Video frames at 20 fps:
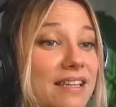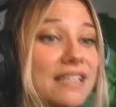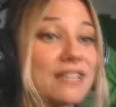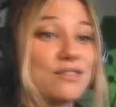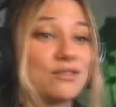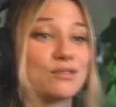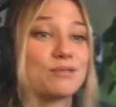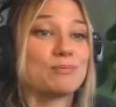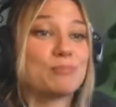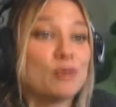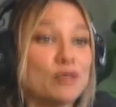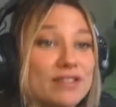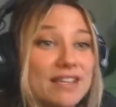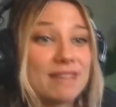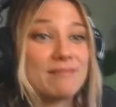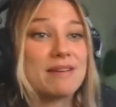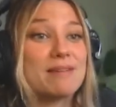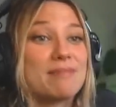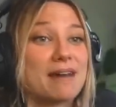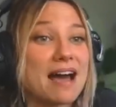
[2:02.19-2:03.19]
j'ai dû
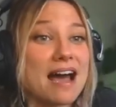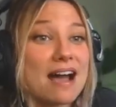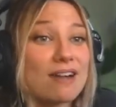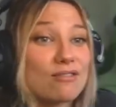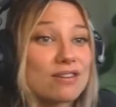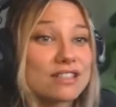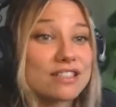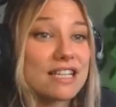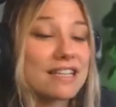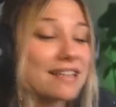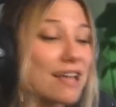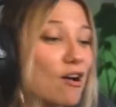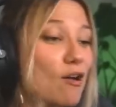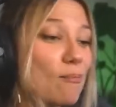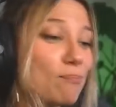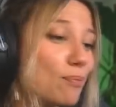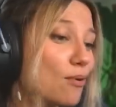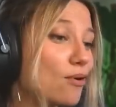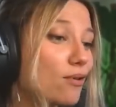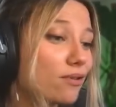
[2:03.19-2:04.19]
poser mes bras, quoi. J'étais
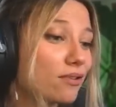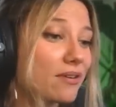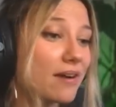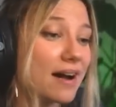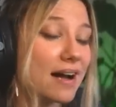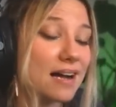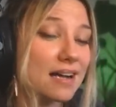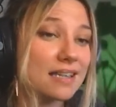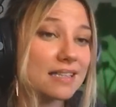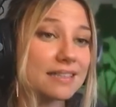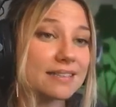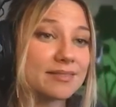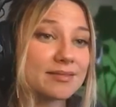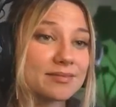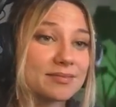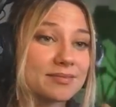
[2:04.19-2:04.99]
en pont, quoi.